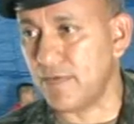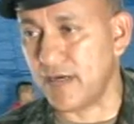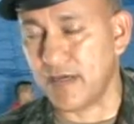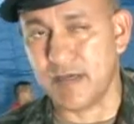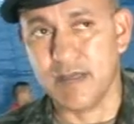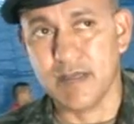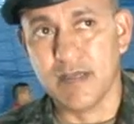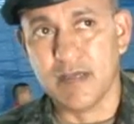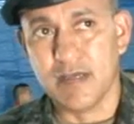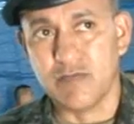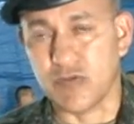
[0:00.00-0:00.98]
para
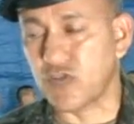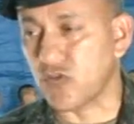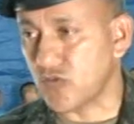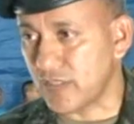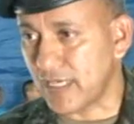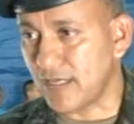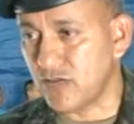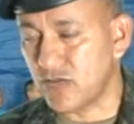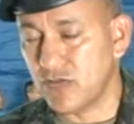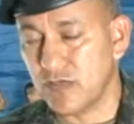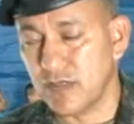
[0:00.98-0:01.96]
nuestros
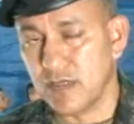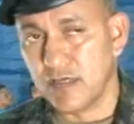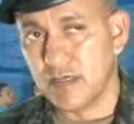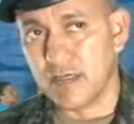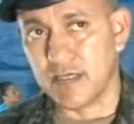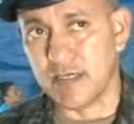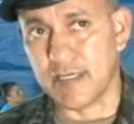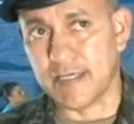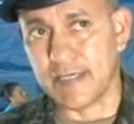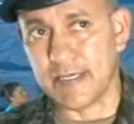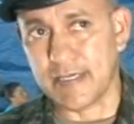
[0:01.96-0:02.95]
soldados
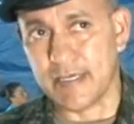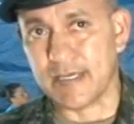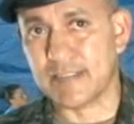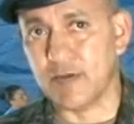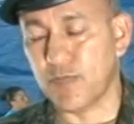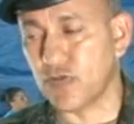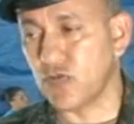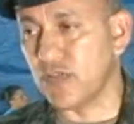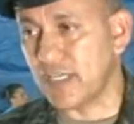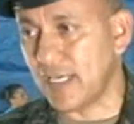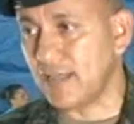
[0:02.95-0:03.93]
y en esta
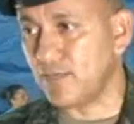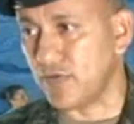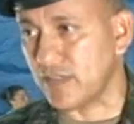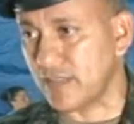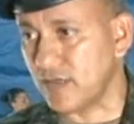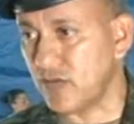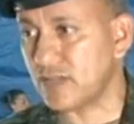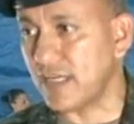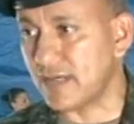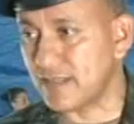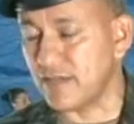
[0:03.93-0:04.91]
oportunidad pues ellos
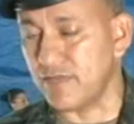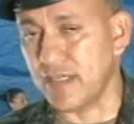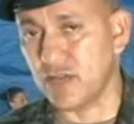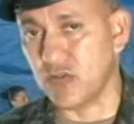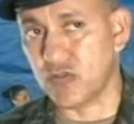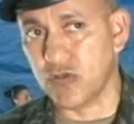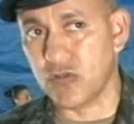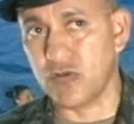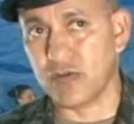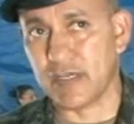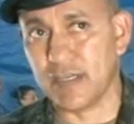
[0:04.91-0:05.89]
están recibiendo
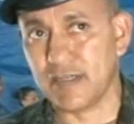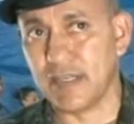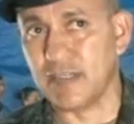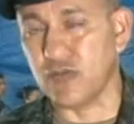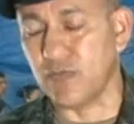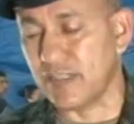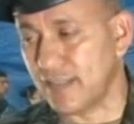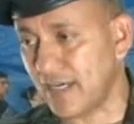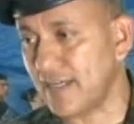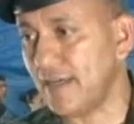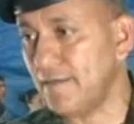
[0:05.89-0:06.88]
todo lo que es la
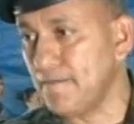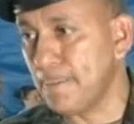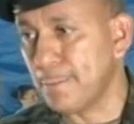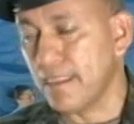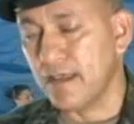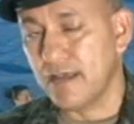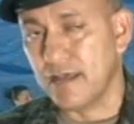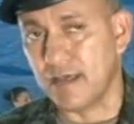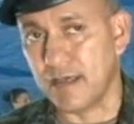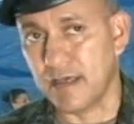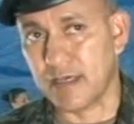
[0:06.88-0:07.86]
indumentaria
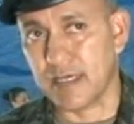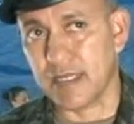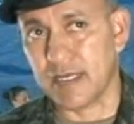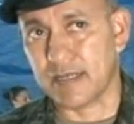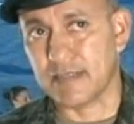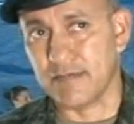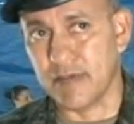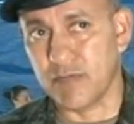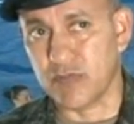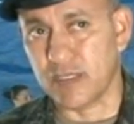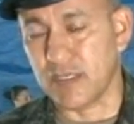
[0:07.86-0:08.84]
eh, que la
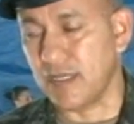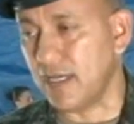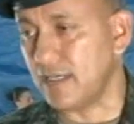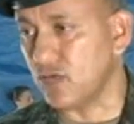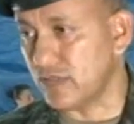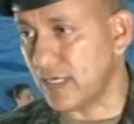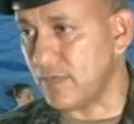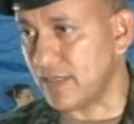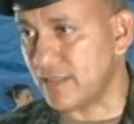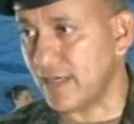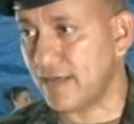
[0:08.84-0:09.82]
recibimos de la industria
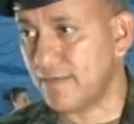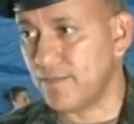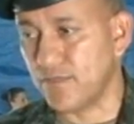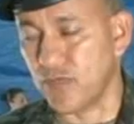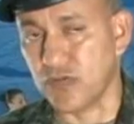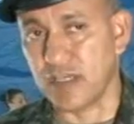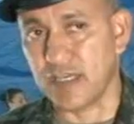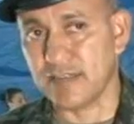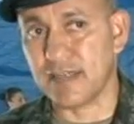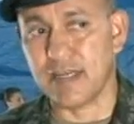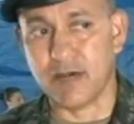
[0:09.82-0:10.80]
militar, donde ahí
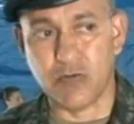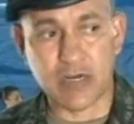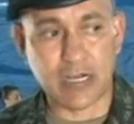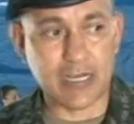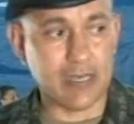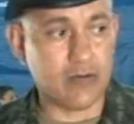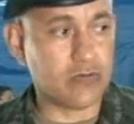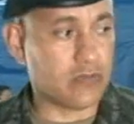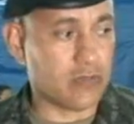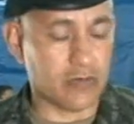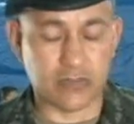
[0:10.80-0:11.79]
se elabora cada
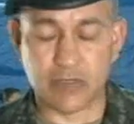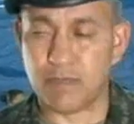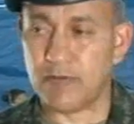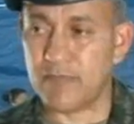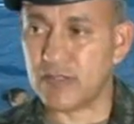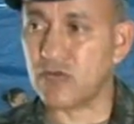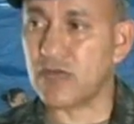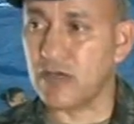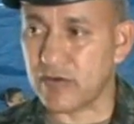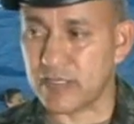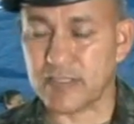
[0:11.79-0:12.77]
uno de los implementos que
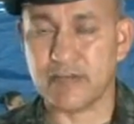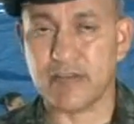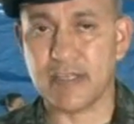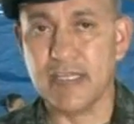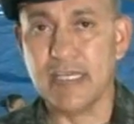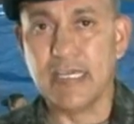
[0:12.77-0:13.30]
ellos reciben